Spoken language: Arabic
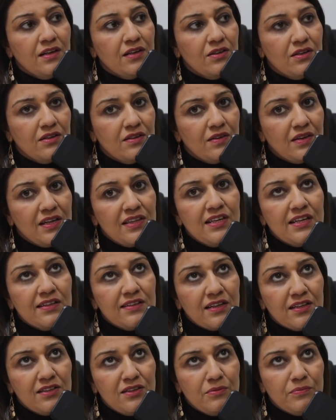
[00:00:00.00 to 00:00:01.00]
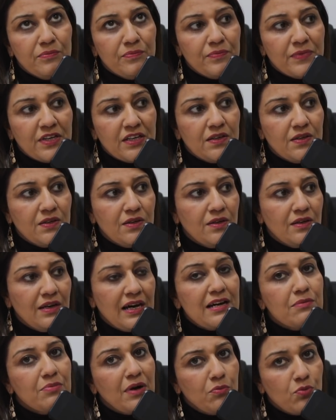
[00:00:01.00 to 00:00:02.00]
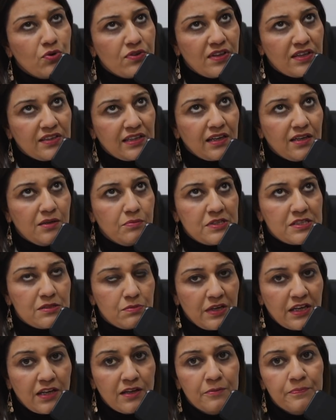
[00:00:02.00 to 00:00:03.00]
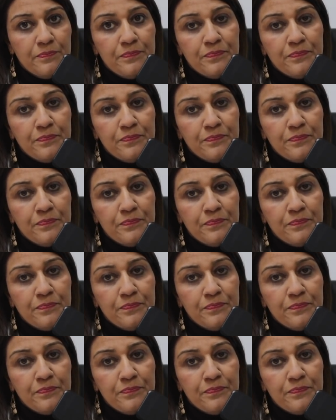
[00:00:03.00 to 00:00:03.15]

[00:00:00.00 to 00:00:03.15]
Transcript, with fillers: هذه تخدم أربع مرضى تقريبا الصباح